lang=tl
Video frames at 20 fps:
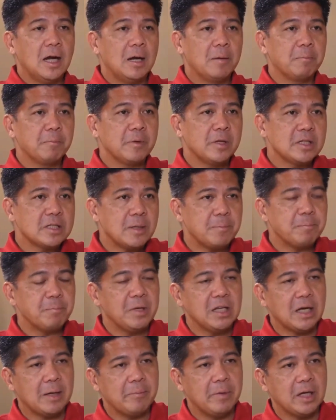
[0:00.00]
Um, isang
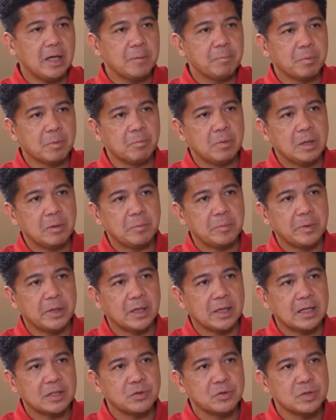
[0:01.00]
pinakamalaking problema pa ng
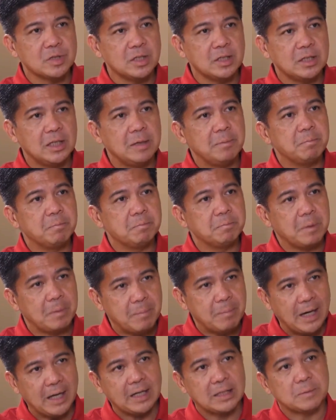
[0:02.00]
Quezon City,
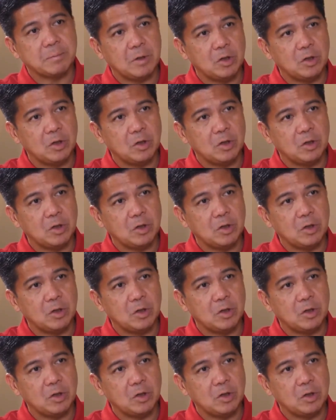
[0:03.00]
pabahay at